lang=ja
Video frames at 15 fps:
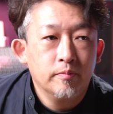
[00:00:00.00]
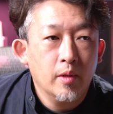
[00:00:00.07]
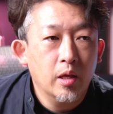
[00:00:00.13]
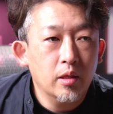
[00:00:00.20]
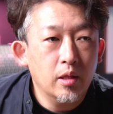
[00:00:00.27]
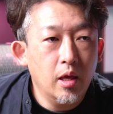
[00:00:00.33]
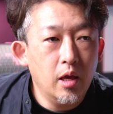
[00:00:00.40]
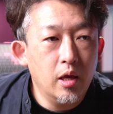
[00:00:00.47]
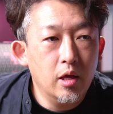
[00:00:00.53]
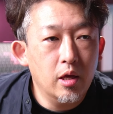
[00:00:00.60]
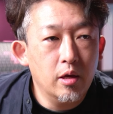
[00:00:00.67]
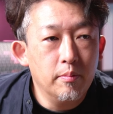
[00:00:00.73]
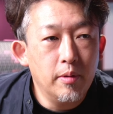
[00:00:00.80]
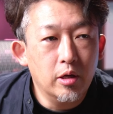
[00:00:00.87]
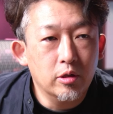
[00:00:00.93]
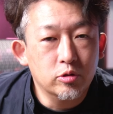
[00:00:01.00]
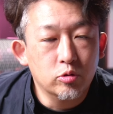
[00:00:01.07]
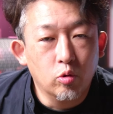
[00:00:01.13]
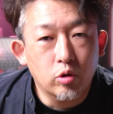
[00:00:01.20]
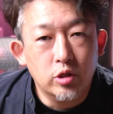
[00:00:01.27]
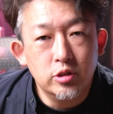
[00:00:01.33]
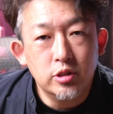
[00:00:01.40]
なんで、
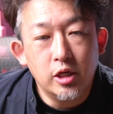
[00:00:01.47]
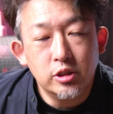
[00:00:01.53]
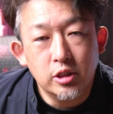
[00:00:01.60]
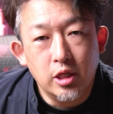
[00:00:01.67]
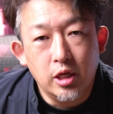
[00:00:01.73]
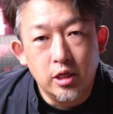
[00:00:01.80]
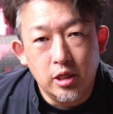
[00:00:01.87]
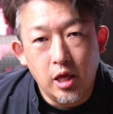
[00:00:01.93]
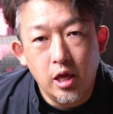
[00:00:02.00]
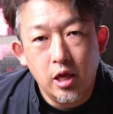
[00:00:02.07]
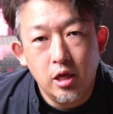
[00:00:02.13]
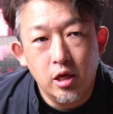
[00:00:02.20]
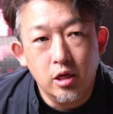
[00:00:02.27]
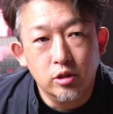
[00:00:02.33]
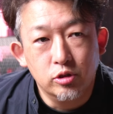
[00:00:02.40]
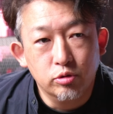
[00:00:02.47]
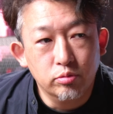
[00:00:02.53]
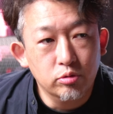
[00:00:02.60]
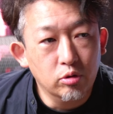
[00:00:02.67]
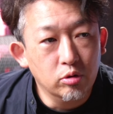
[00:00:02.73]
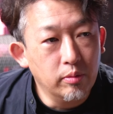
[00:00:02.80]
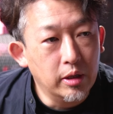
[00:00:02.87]
その機材車なりね、自
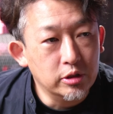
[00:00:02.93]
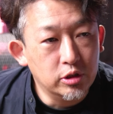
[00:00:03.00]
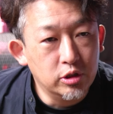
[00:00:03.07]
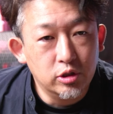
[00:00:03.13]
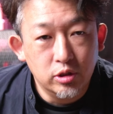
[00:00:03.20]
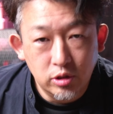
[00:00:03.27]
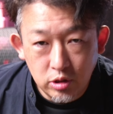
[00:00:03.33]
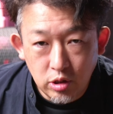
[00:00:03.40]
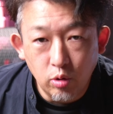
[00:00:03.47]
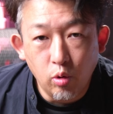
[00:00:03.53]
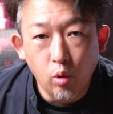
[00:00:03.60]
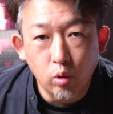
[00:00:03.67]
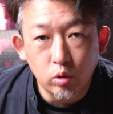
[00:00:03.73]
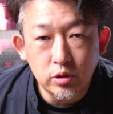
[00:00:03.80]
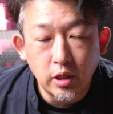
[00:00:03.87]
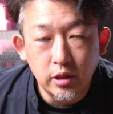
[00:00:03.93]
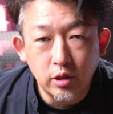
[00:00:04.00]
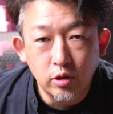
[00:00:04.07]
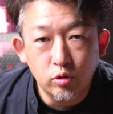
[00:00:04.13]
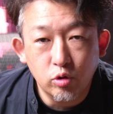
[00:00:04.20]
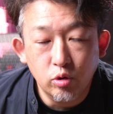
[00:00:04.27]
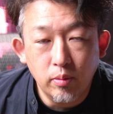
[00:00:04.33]
分の日頃使っ
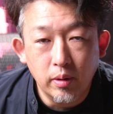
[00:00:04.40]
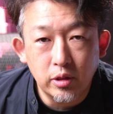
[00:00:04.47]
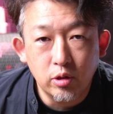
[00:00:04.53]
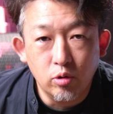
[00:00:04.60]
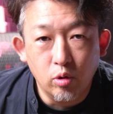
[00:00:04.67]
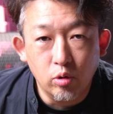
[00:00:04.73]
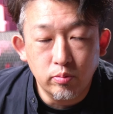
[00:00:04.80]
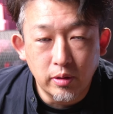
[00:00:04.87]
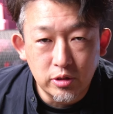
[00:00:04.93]
てる車っていうのに